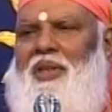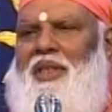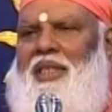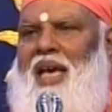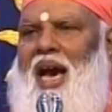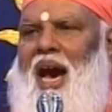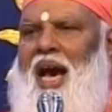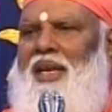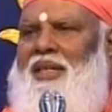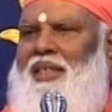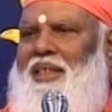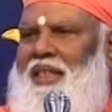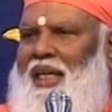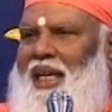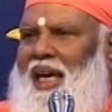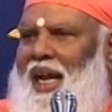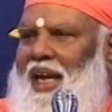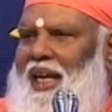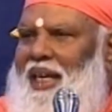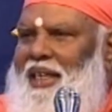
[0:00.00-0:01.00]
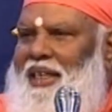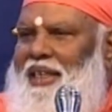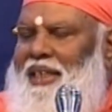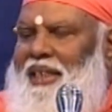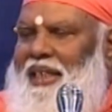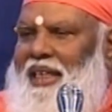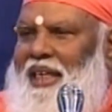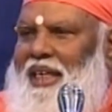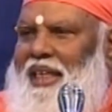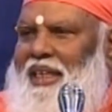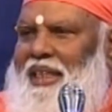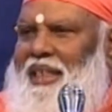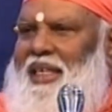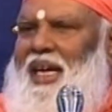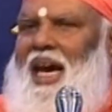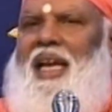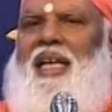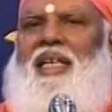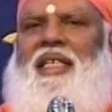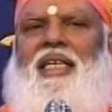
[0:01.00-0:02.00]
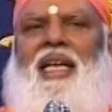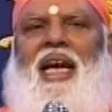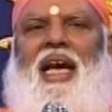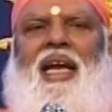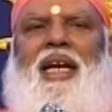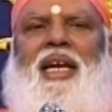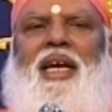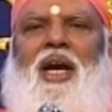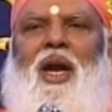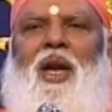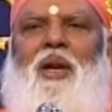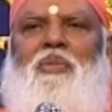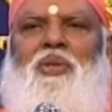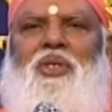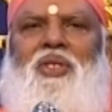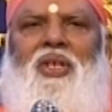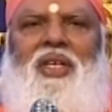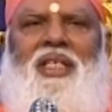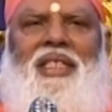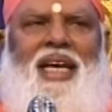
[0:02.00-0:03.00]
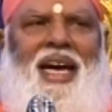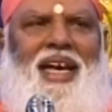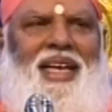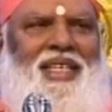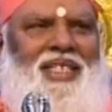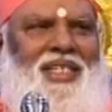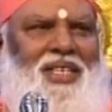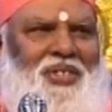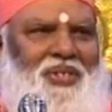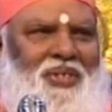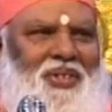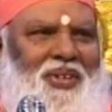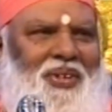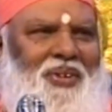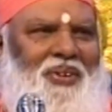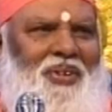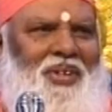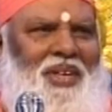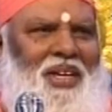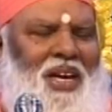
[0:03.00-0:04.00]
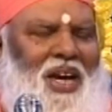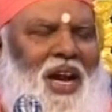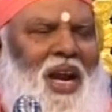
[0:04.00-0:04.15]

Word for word: ఇప్పుడు ధ్యానం చేయాలి ధ్యానం చేయాలంటే కళ్ళు మూసుకొని ధ్యానం చేస్తున్నావు